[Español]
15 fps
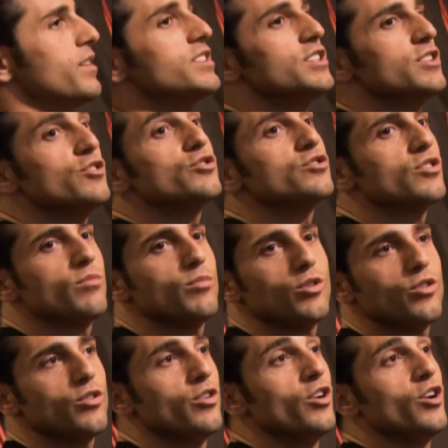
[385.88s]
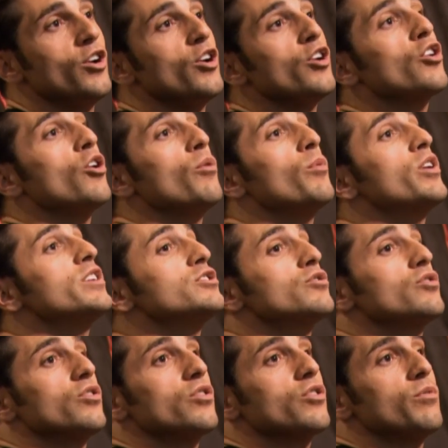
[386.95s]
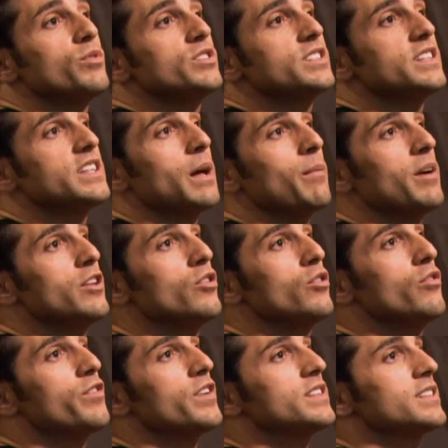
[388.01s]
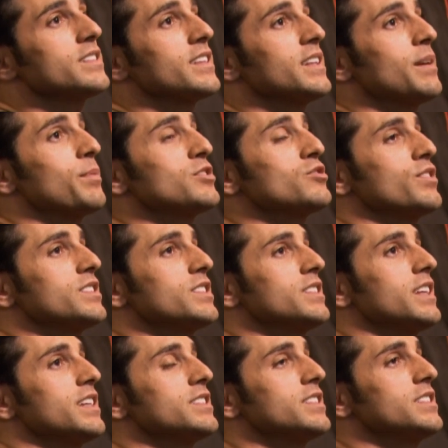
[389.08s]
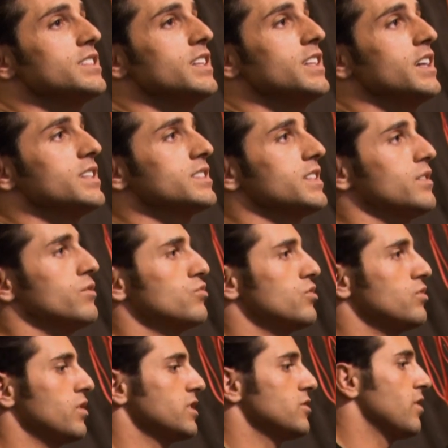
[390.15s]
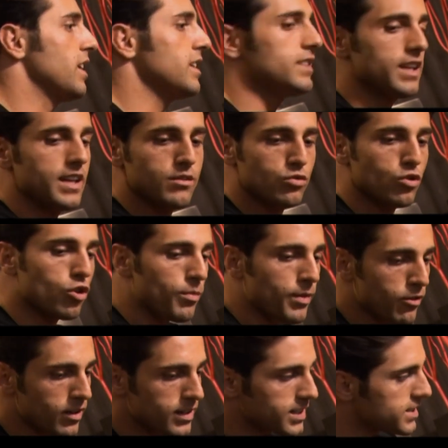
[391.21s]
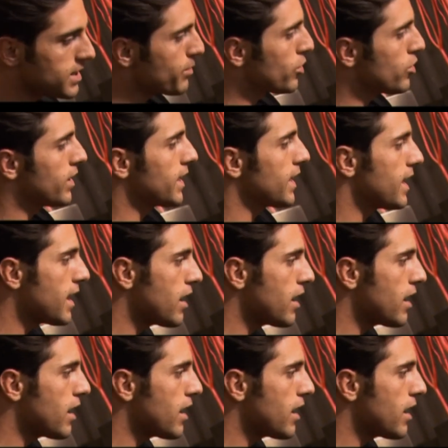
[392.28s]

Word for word: en sitios como, como esto, como este tamaño, frente a 30 personas sentadas en sillas, en un restaurante, uno comiendo alitas de pollo aquí al